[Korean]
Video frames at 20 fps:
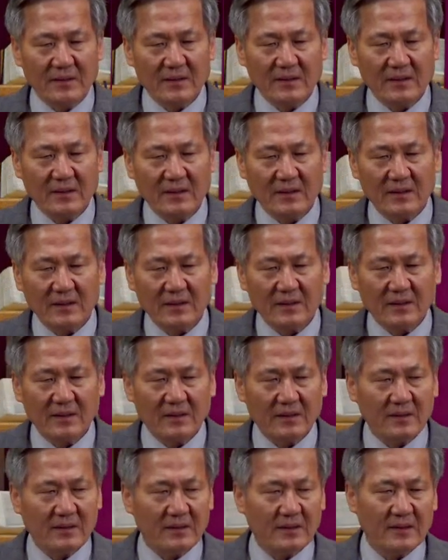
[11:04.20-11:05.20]

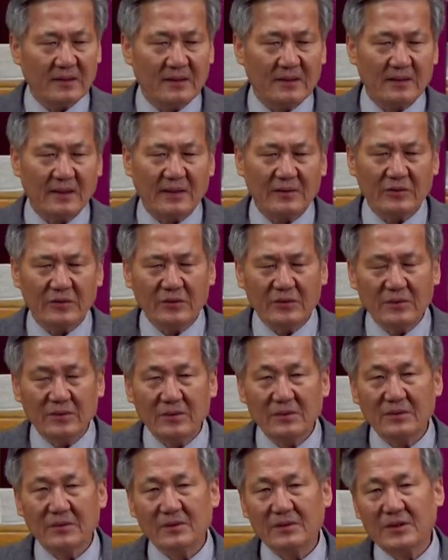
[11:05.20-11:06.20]
어,
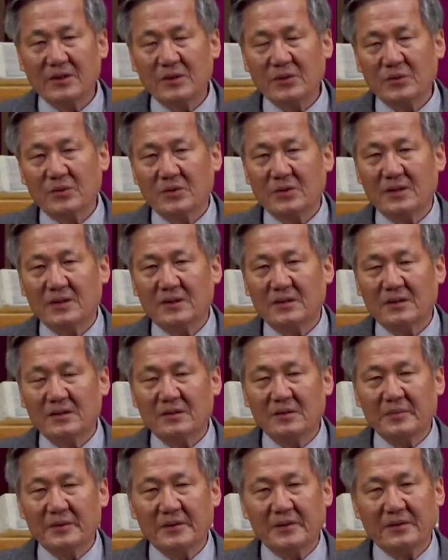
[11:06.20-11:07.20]
아주 기도 소리를
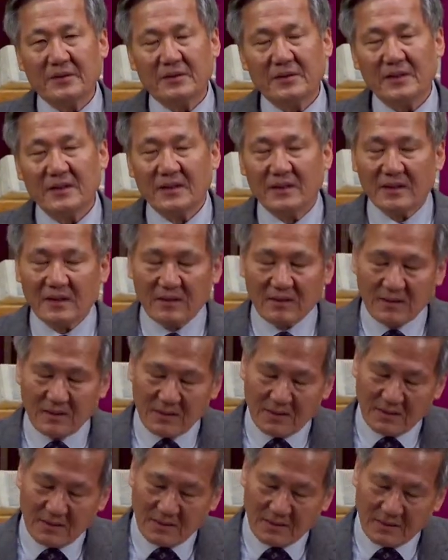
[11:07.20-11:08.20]
들으면서 이
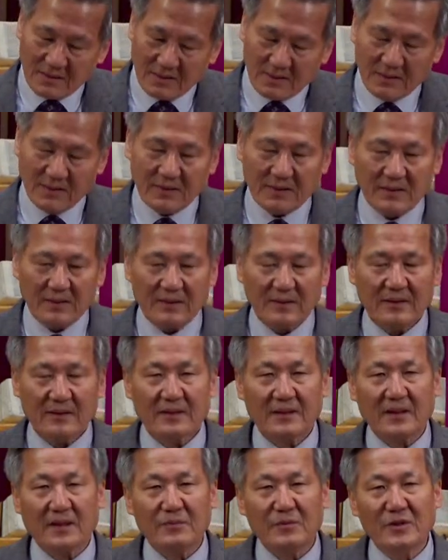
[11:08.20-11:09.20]

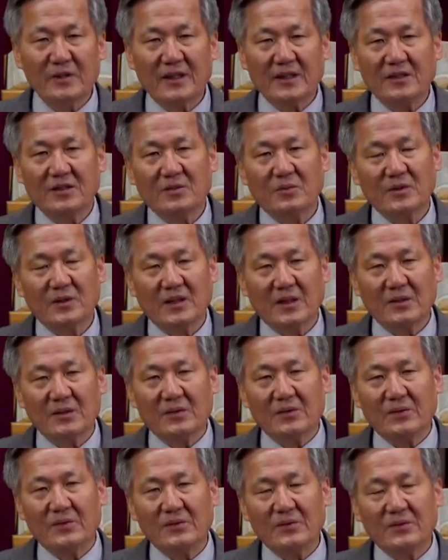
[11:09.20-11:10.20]
잠을 자지도
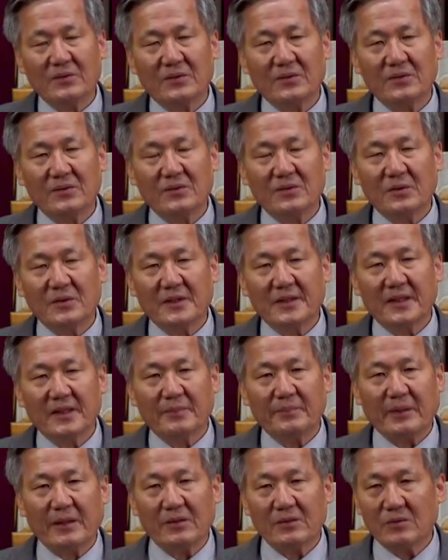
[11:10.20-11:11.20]
못하고 그 소리에
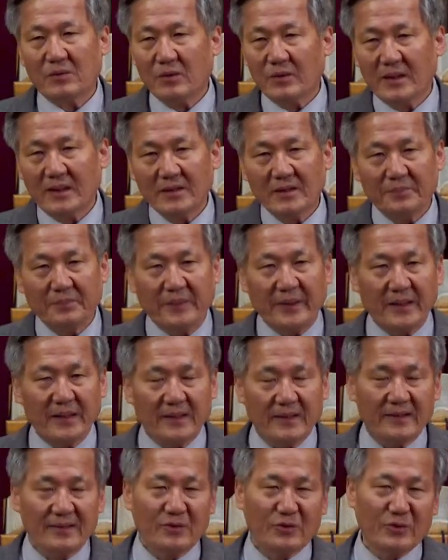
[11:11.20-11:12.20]
바로 교당
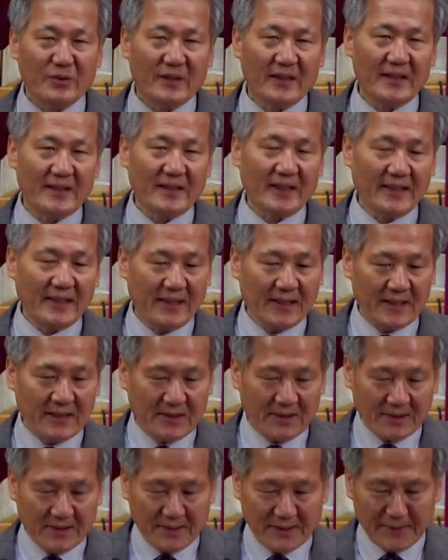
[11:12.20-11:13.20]
옆에 주택이 사택이
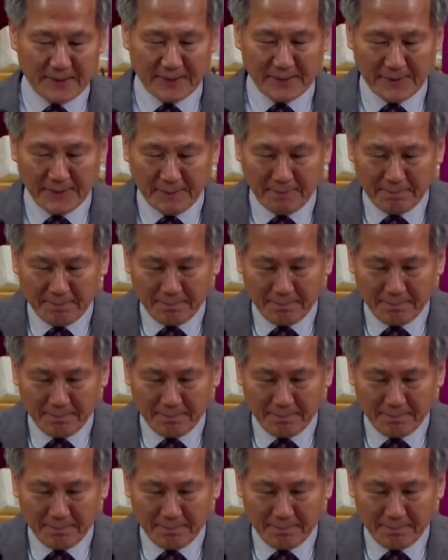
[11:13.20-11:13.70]
있었으니까